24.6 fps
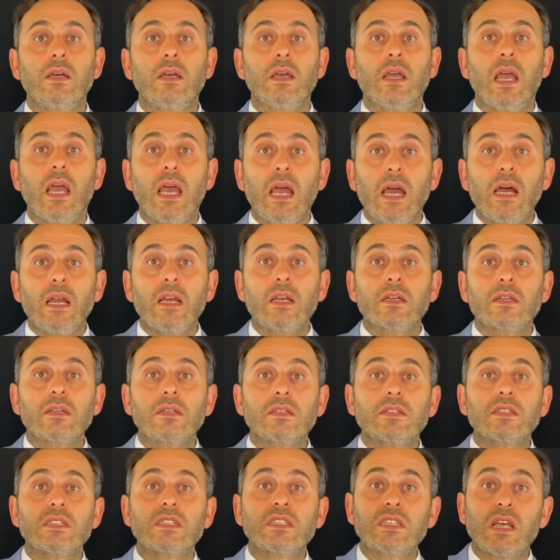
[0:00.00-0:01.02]
eğer
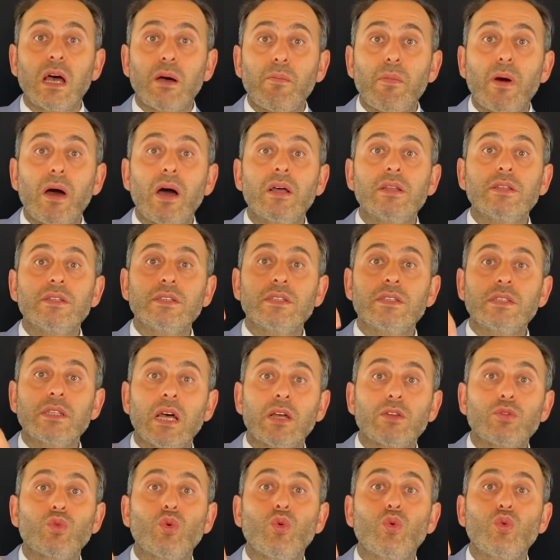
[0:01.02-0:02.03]

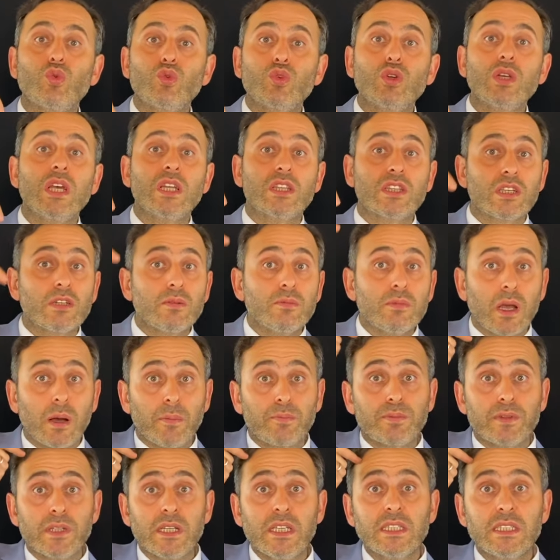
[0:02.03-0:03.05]
zamanında doğru yatırım
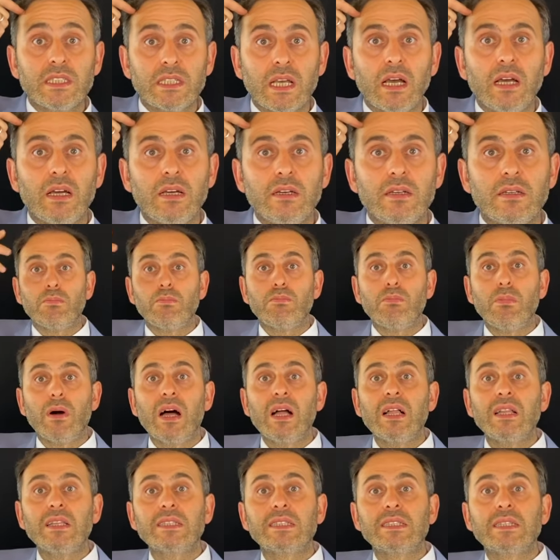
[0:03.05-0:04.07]
yaptıysa,
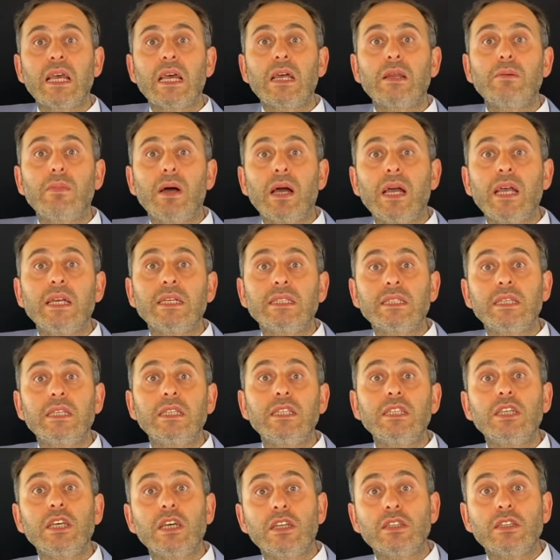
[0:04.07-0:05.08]
mal
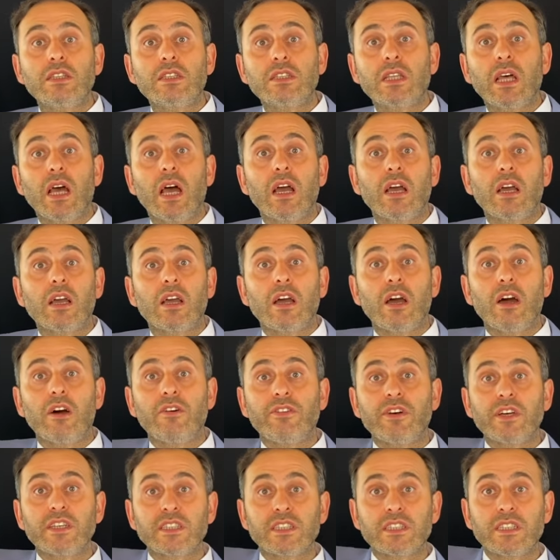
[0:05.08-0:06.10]
sermayesinin yanında
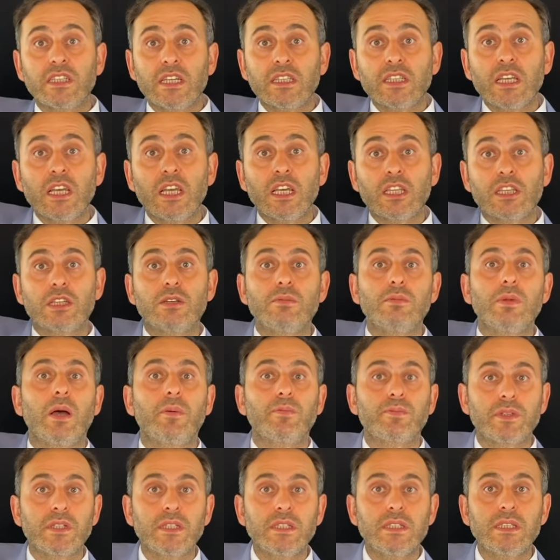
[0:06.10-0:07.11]
kafasına da yatırım
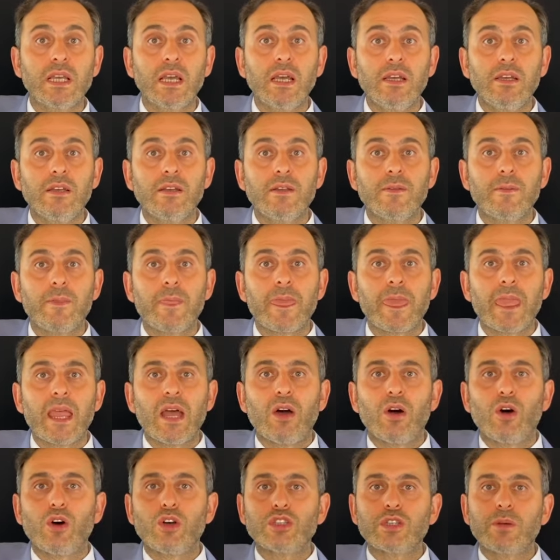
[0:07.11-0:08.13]
yaptıysa
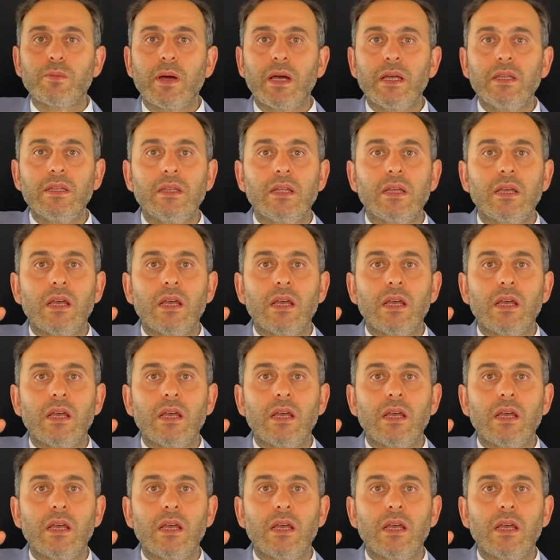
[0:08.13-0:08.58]
o zaman